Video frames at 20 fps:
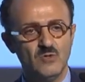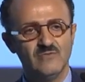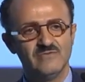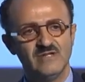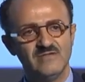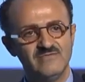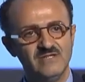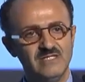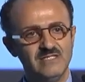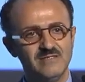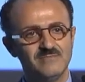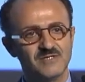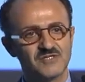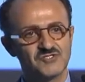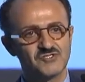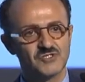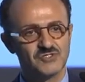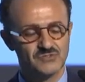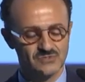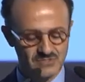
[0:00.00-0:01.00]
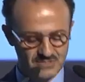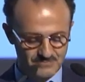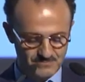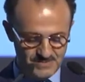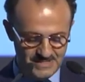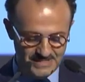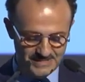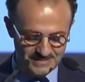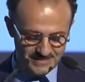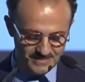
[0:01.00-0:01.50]
il 20% del
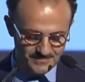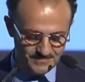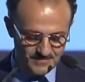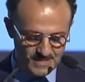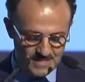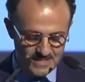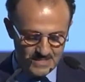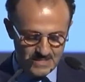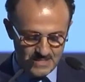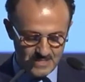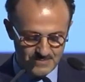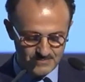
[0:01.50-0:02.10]
PIL, il